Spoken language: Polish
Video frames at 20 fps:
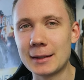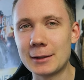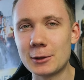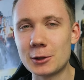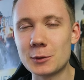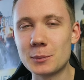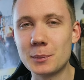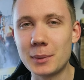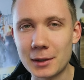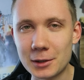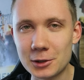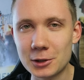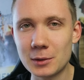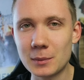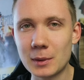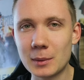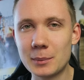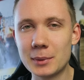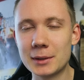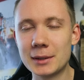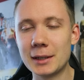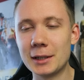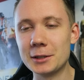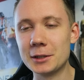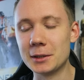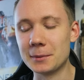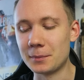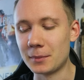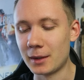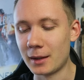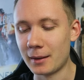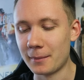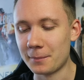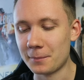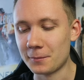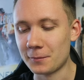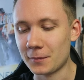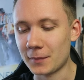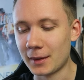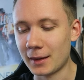To jest bardzo dobre pytanie.
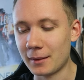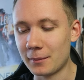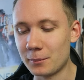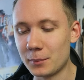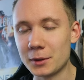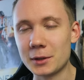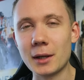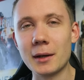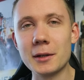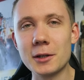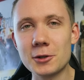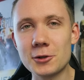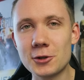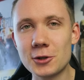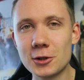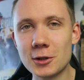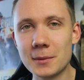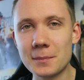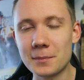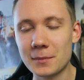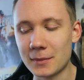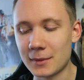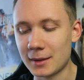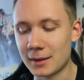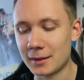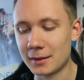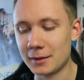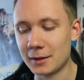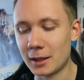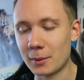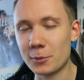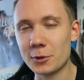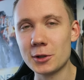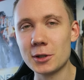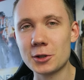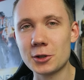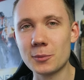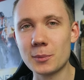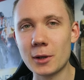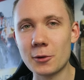Pytanie, czy jak
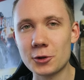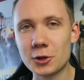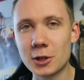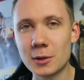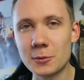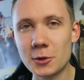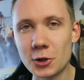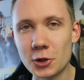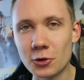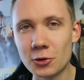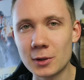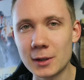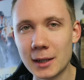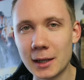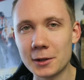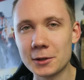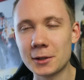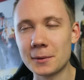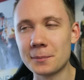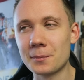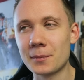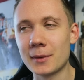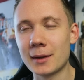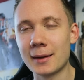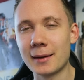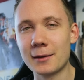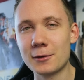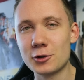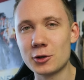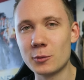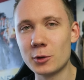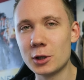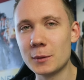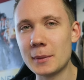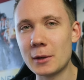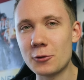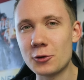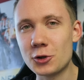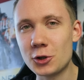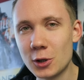będę się miał 70 lat, czy będę
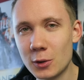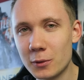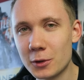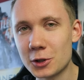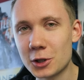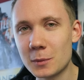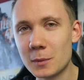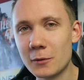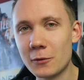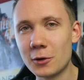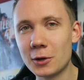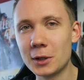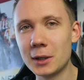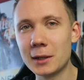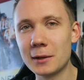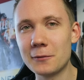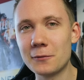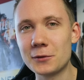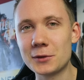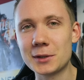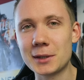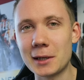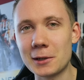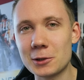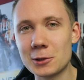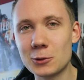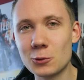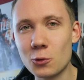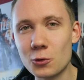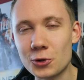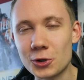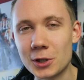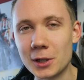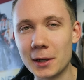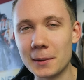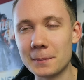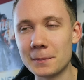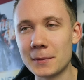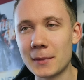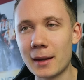miał siły, żeby w ogóle wstać z łóżka?
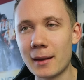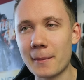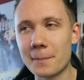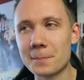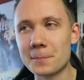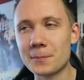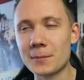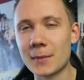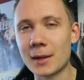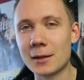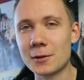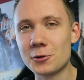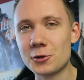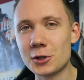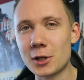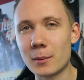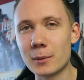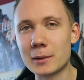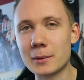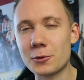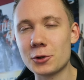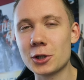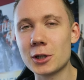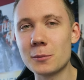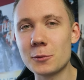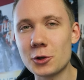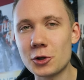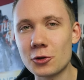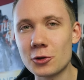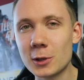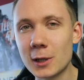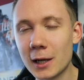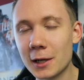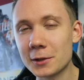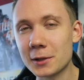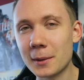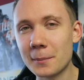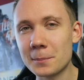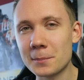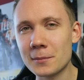Czy jak będę miał 70
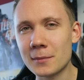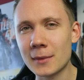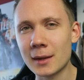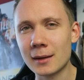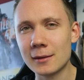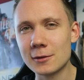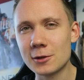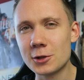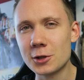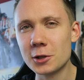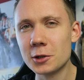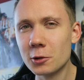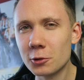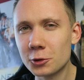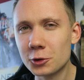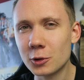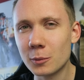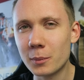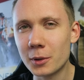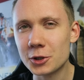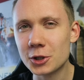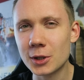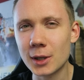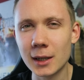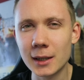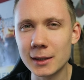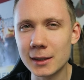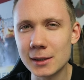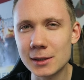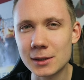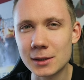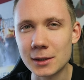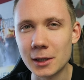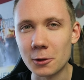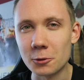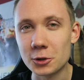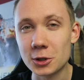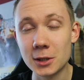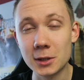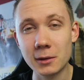lat, czy YouTube będzie dalej
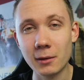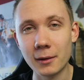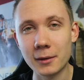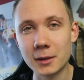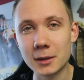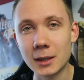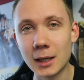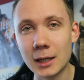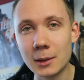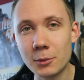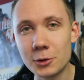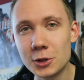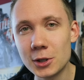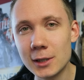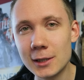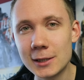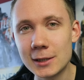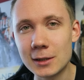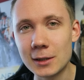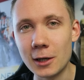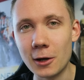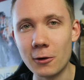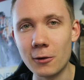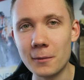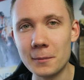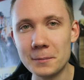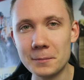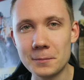istniał? Czy internet dalej będzie istniał?